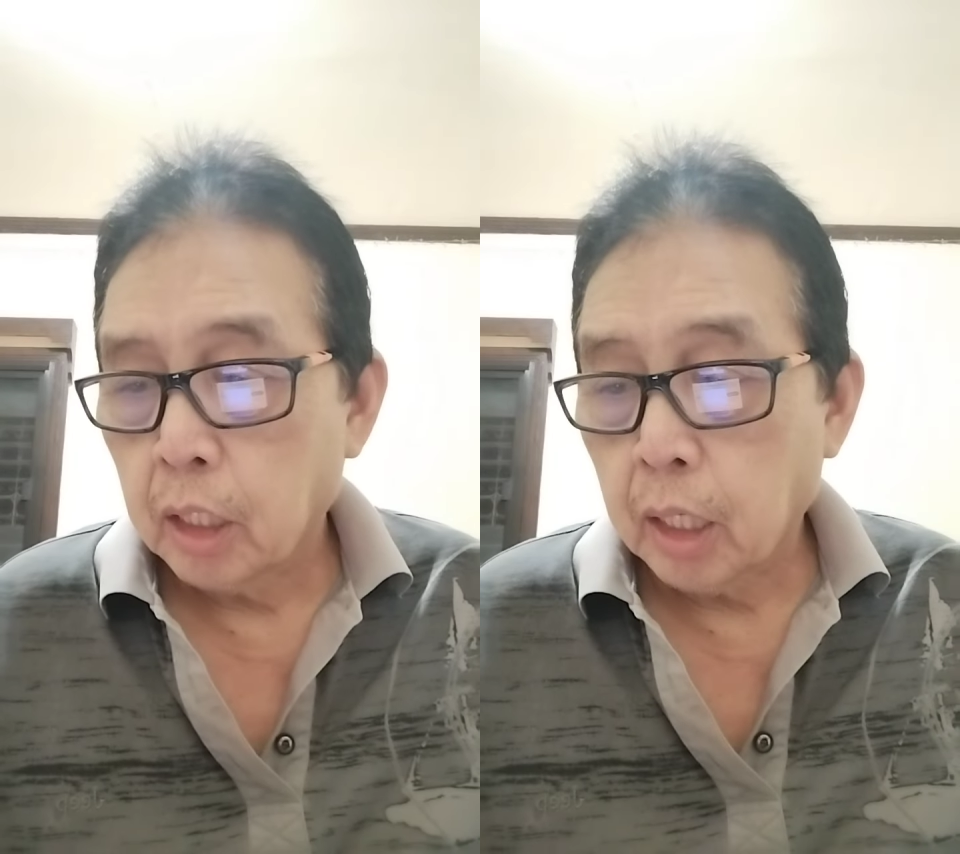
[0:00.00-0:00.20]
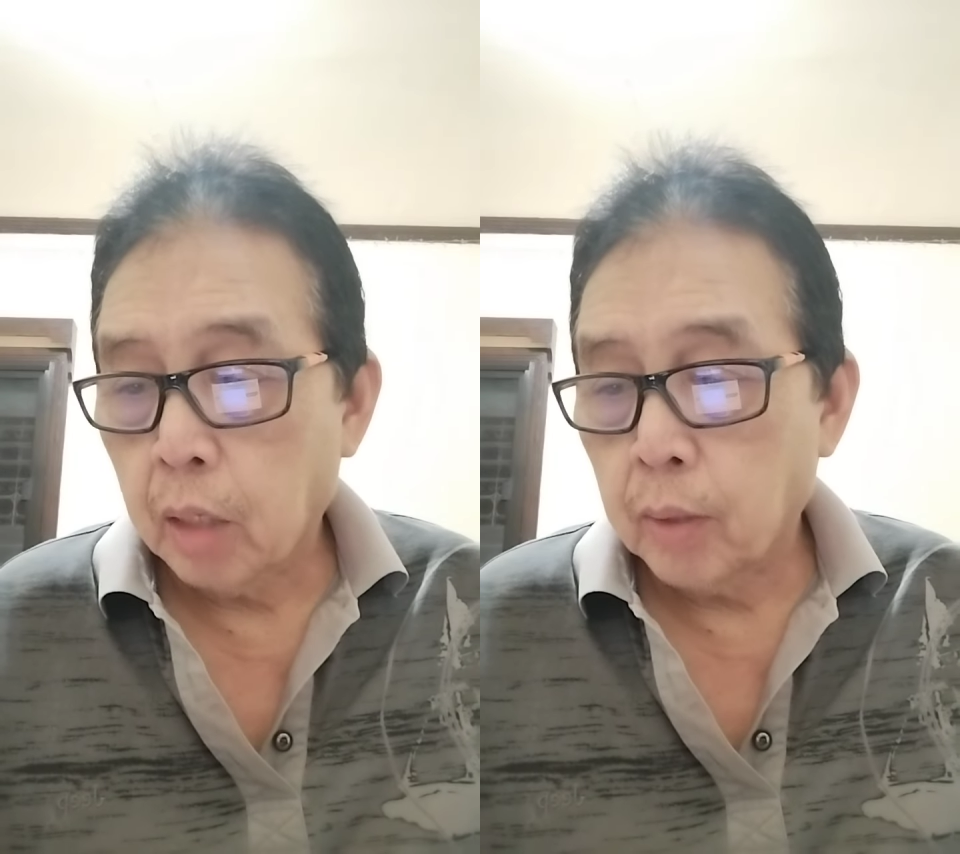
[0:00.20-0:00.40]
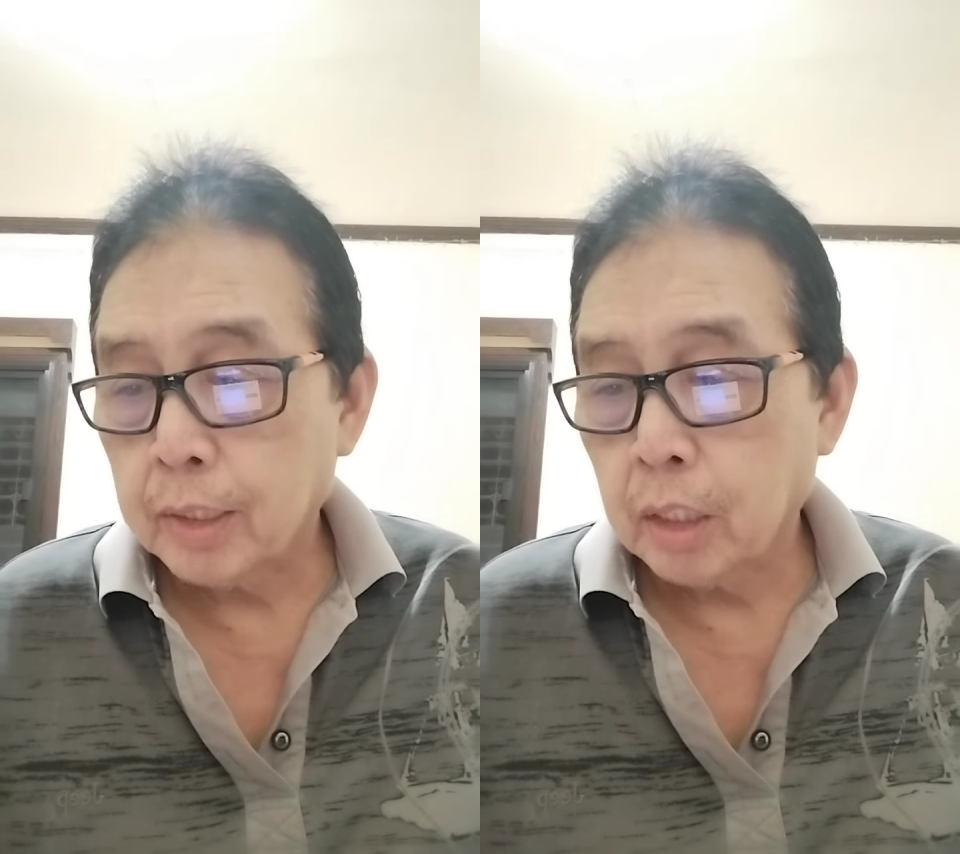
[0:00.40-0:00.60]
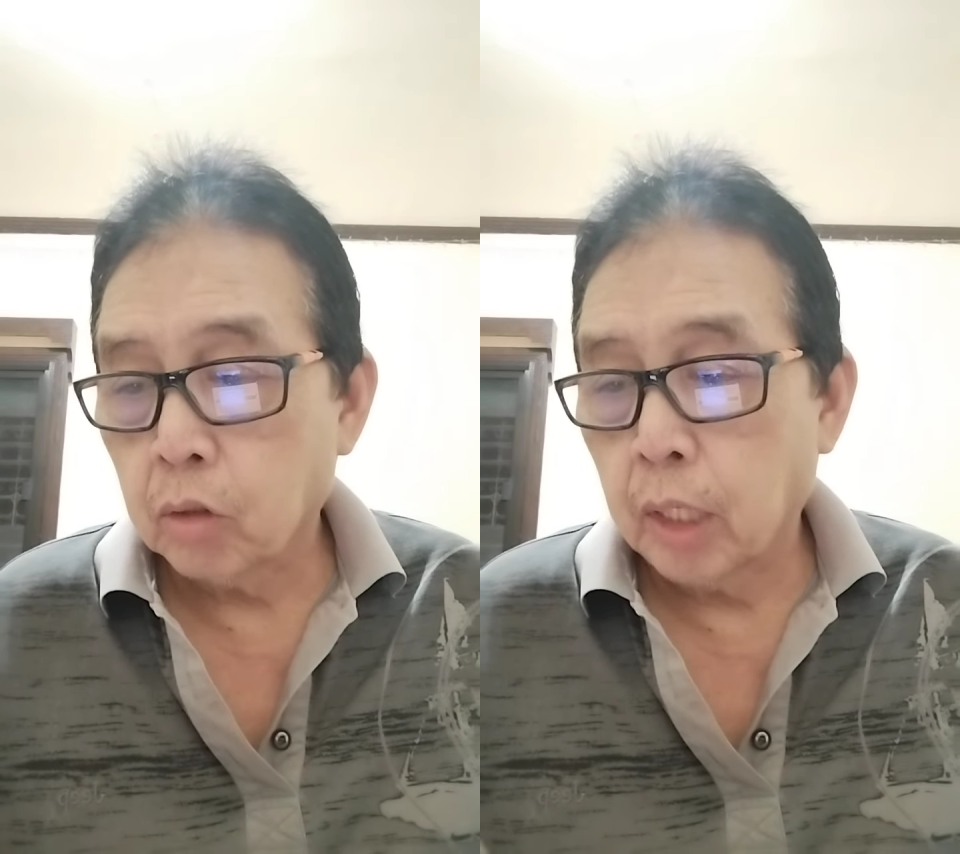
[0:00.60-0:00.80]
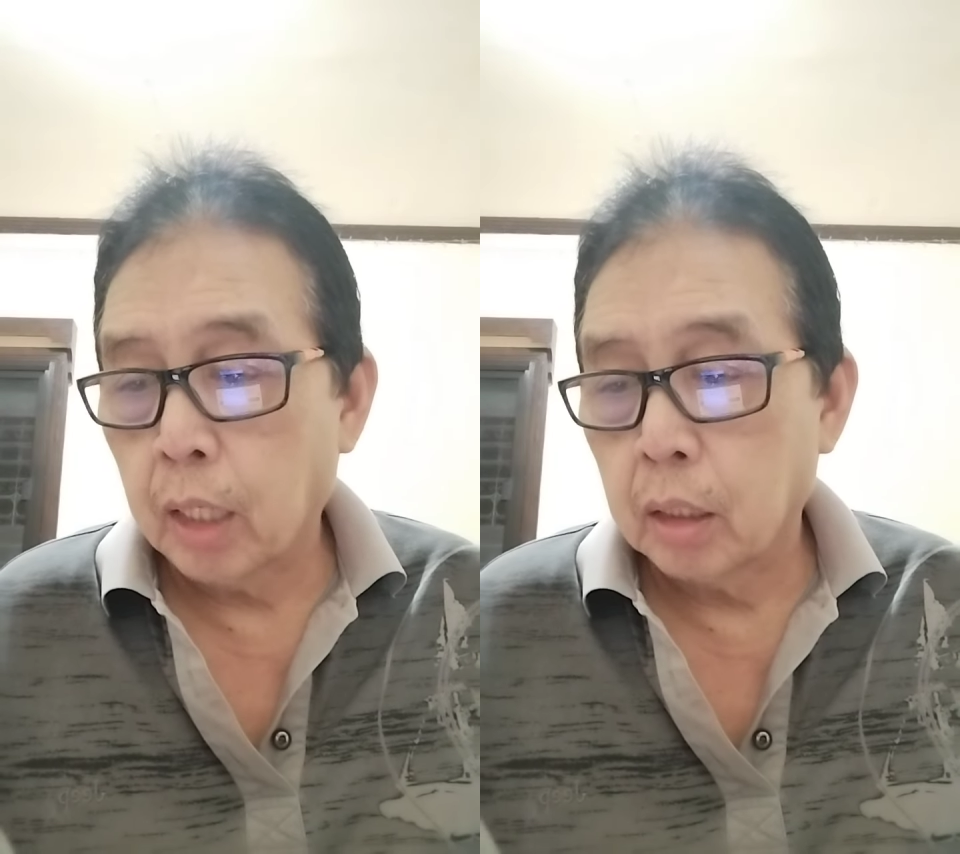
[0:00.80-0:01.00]
hours ago
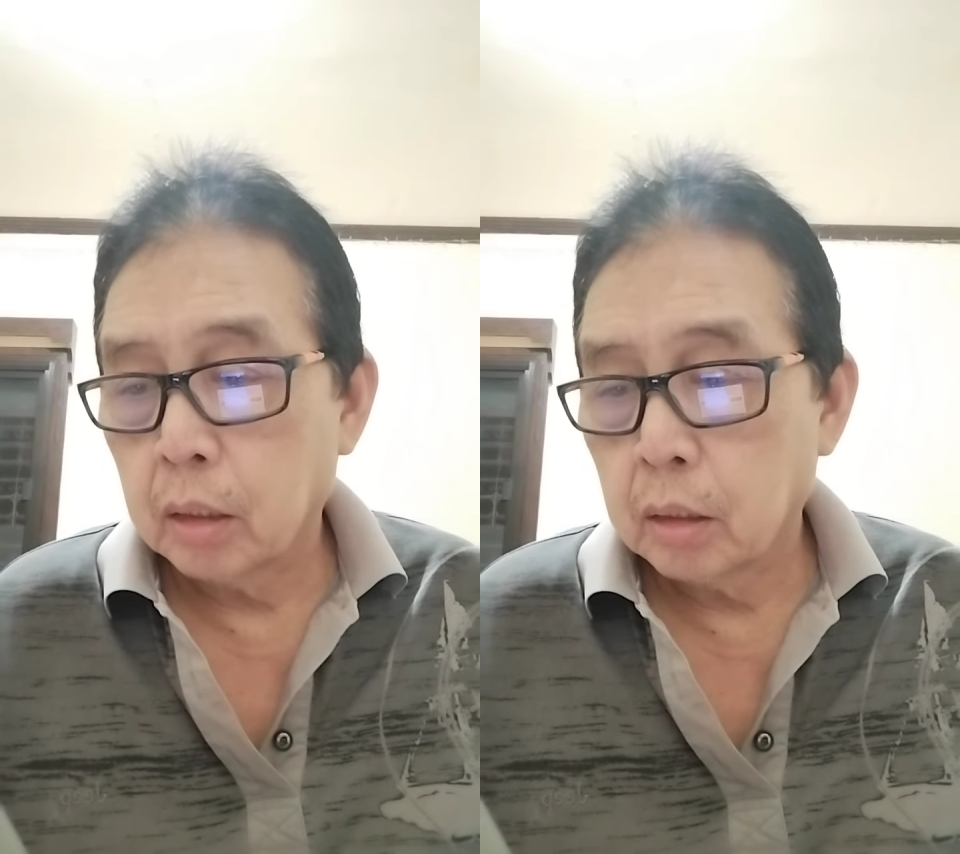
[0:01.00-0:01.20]
lang.